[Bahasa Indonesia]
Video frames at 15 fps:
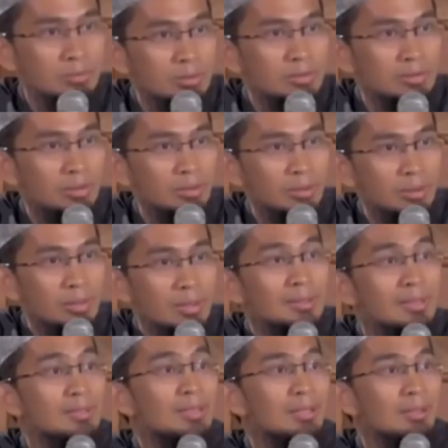selesai.
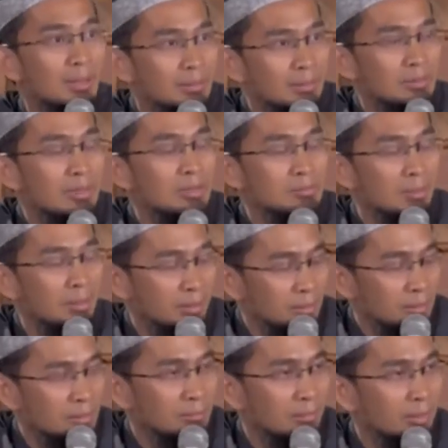Nanti kalau Anda sudah
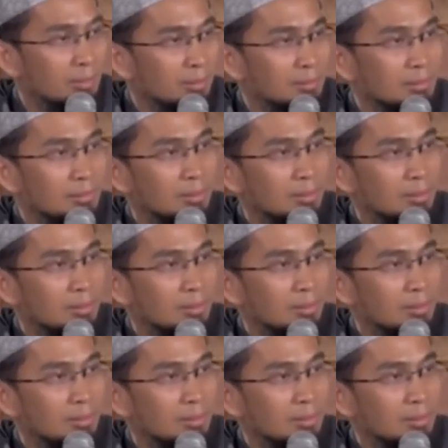semakin nikmat,